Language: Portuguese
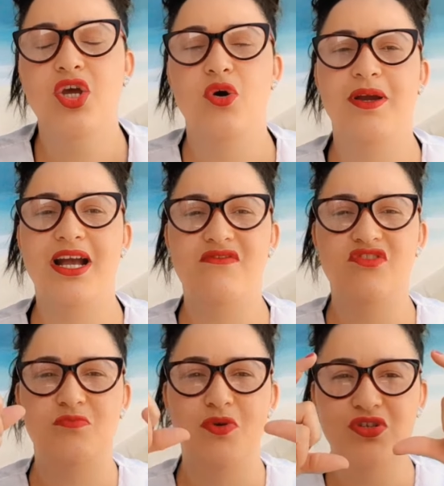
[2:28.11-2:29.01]
Eu pegava
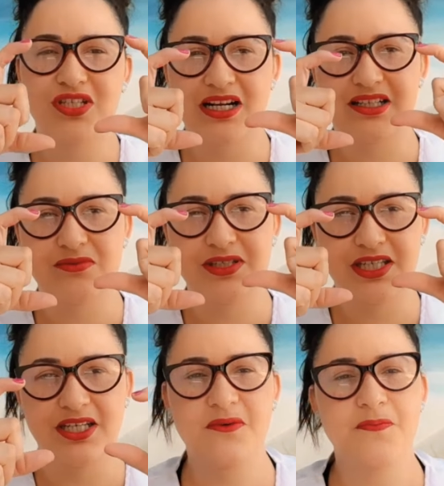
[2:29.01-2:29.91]
os meus
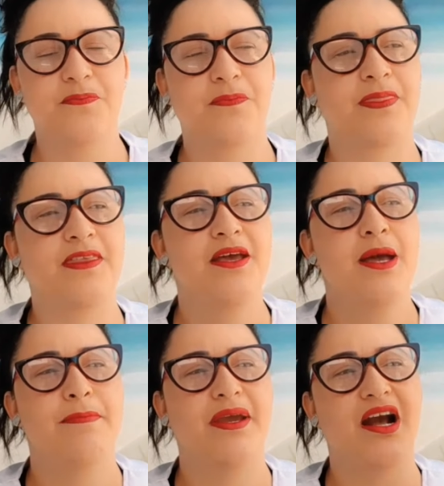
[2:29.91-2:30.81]
cartãozinhos
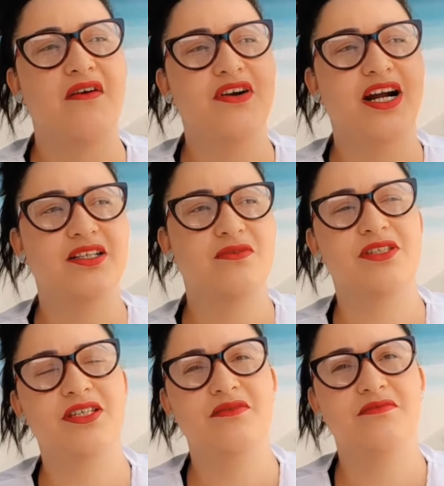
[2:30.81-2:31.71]
pegava o
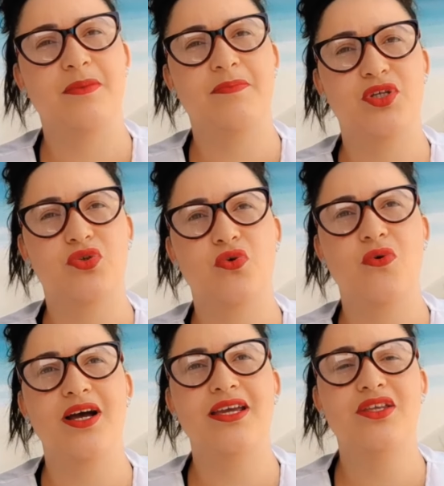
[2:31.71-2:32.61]
cartãozinho da
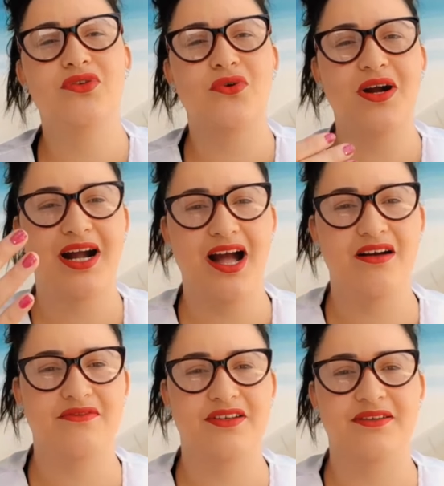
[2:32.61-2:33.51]
pessoa e
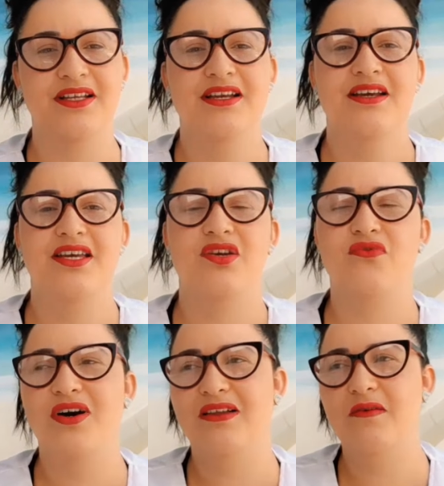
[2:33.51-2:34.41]
trocava. E eu
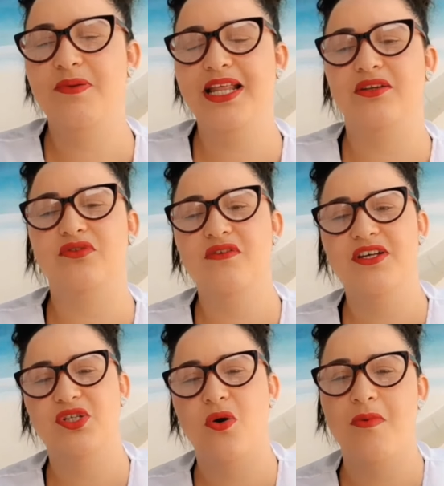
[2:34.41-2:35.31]
falava para ela, toda
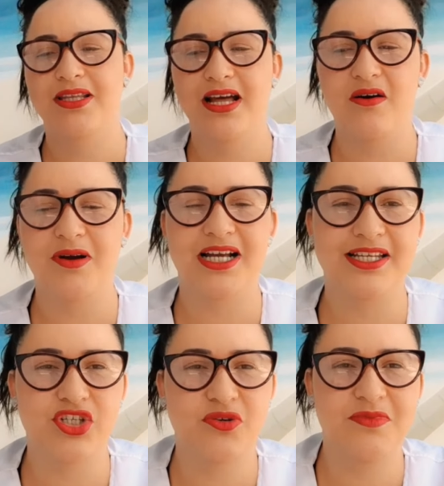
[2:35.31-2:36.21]
vez que eu mandar uma
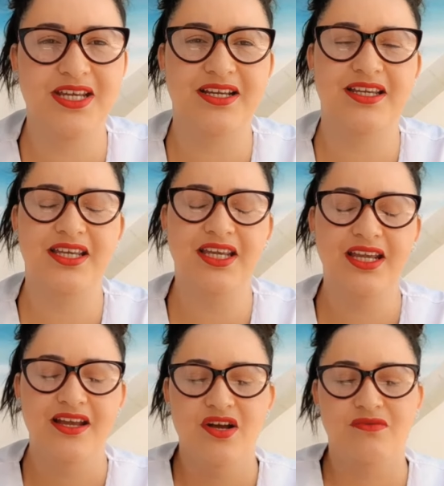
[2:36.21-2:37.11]
cliente minha
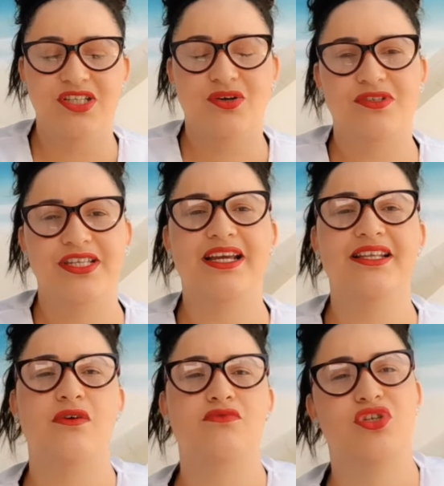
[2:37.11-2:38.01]
aqui, você consegue
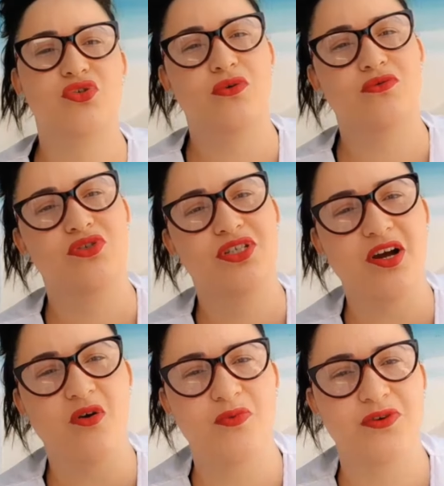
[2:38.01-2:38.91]
dar um desconto de
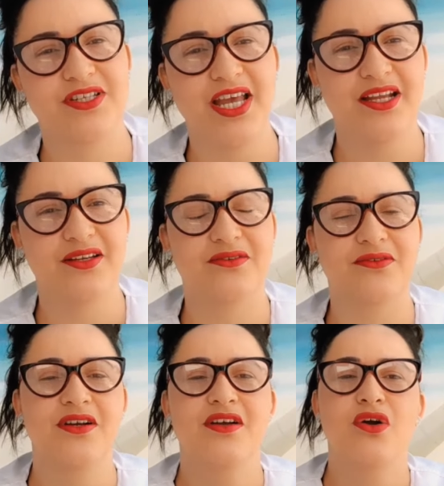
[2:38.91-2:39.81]
tal por
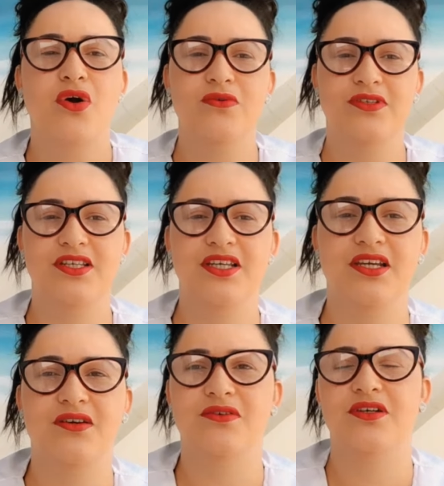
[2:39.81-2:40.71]
cento?
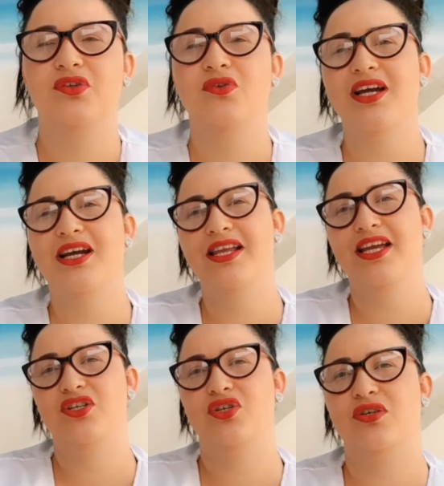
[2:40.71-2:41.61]
Consigo. Toda
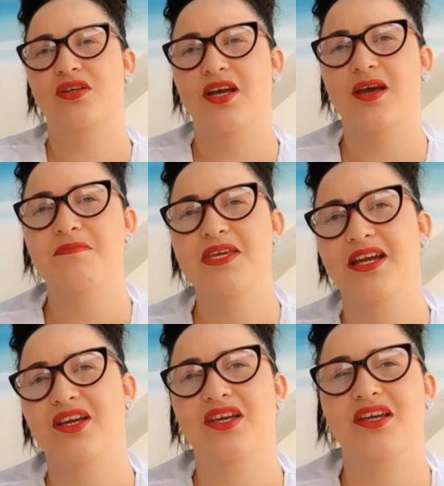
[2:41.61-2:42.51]
cliente é
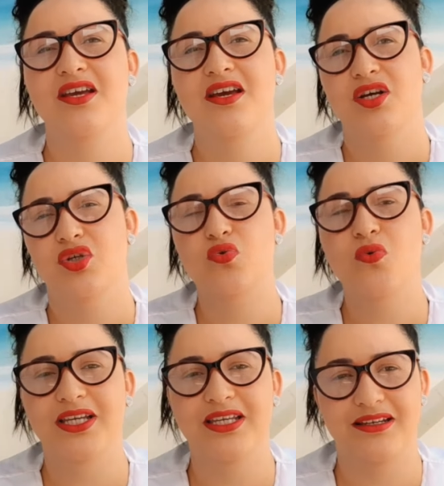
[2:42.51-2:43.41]
minha aqui,
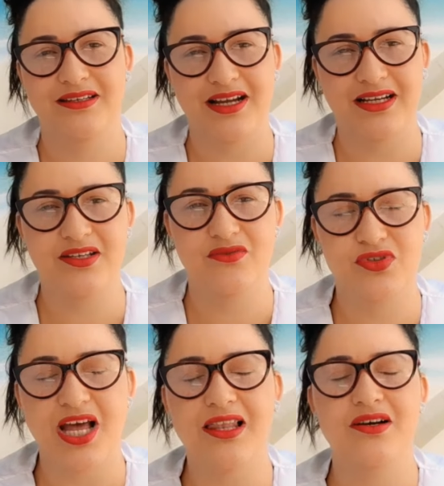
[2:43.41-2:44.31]
sua aqui, que tá aqui no
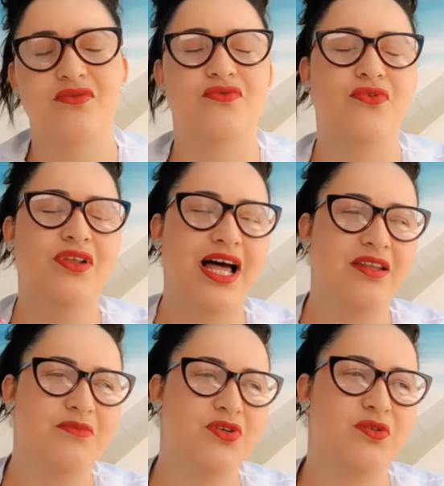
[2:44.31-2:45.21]
salão, for lá
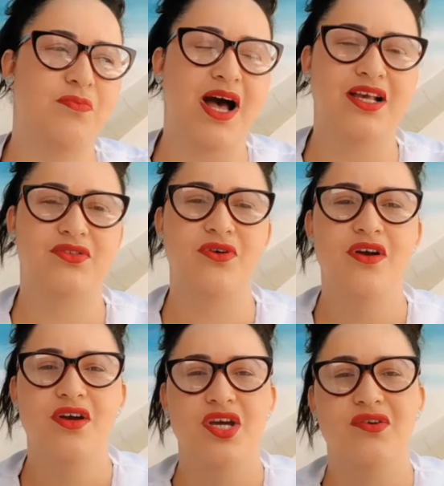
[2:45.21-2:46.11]
no meu espaço,
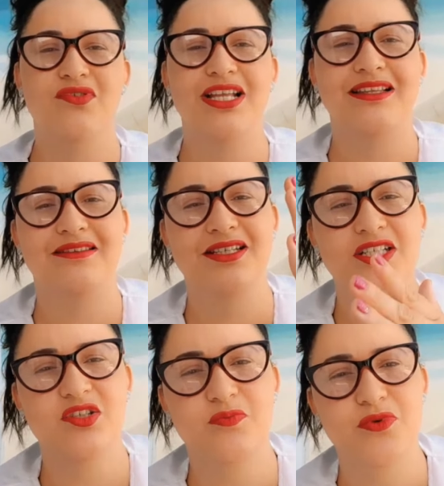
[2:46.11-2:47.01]
eu vou dar
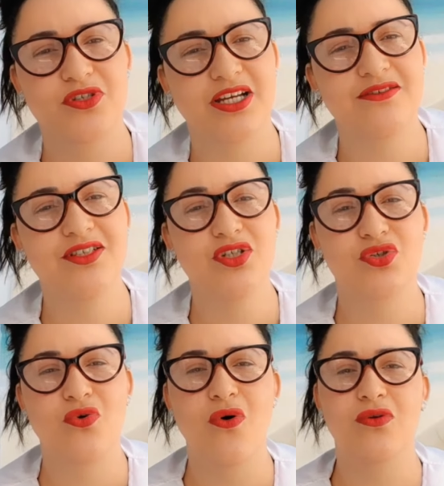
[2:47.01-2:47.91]
tantos por cento de
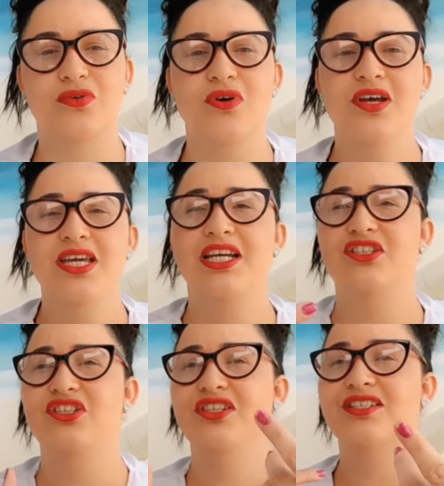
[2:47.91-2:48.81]
desconto. E a
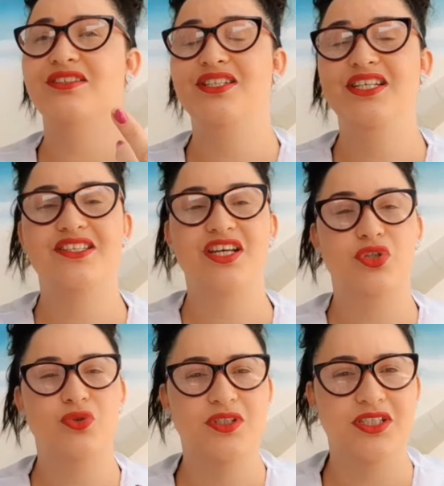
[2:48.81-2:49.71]
gente ia, ia se
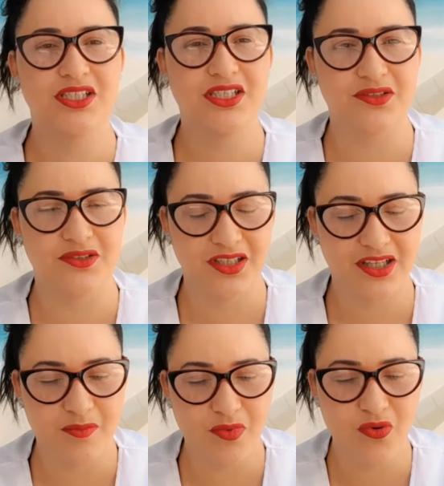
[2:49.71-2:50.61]
ajudando,
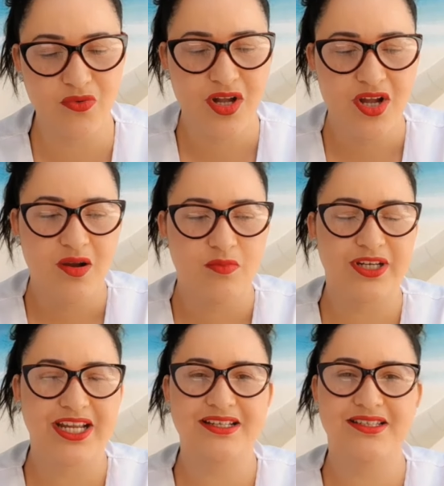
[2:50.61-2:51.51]
tá bom?
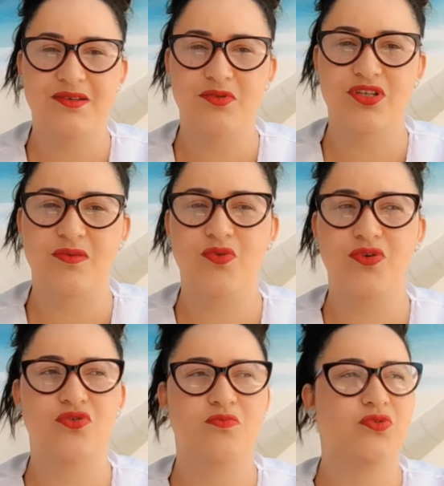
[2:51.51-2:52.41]
Porque é assim, meus
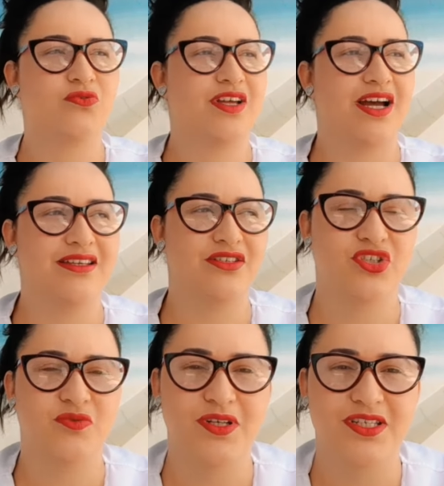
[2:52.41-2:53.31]
amores, o mundo tá aí, a
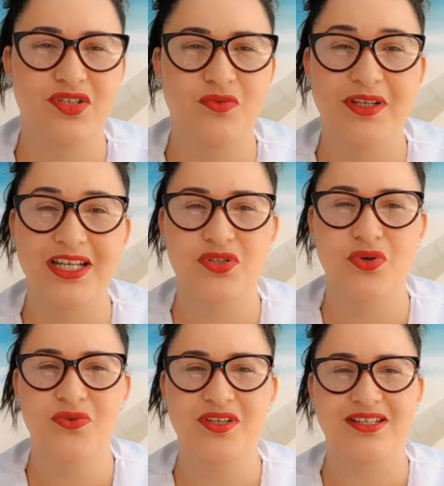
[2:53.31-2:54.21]
gente precisa uma das
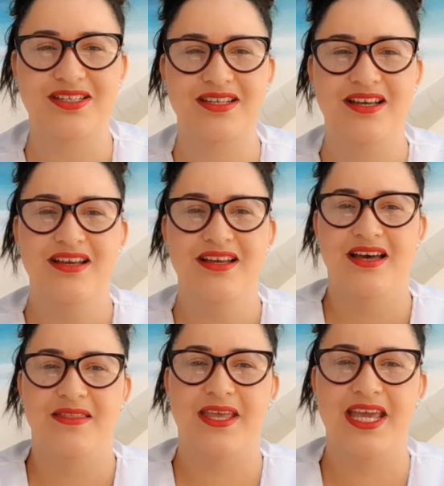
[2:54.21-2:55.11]
outras,
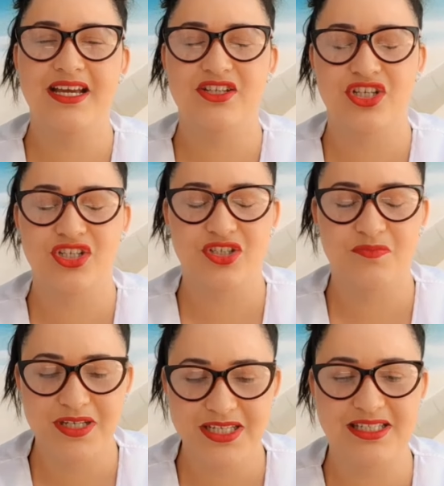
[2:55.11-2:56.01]
né? A gente
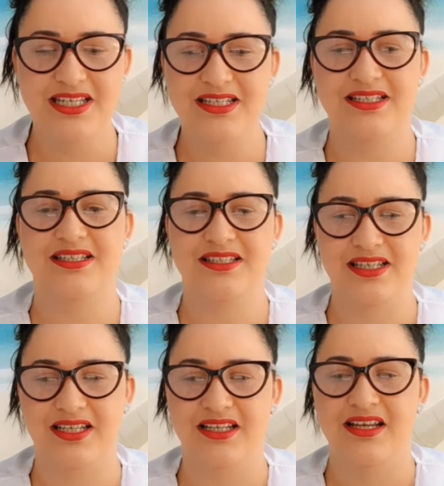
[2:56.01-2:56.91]
precisa,
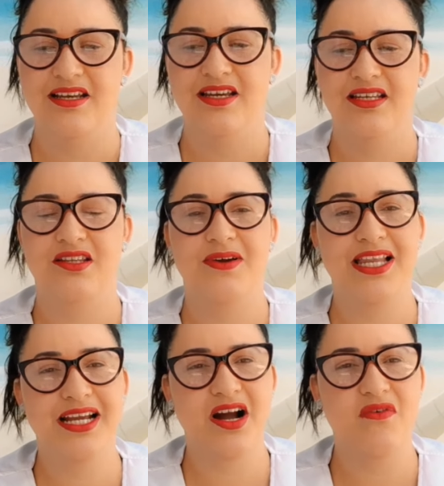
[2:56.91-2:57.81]
sim. Então é
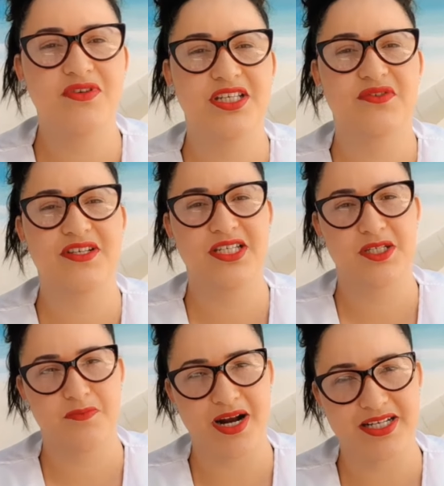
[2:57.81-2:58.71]
legal vocês
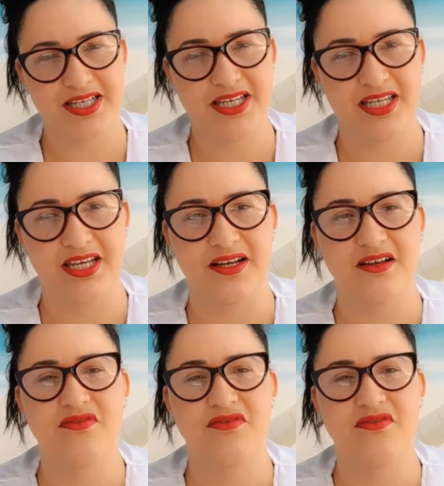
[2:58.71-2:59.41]
fazerem parceria.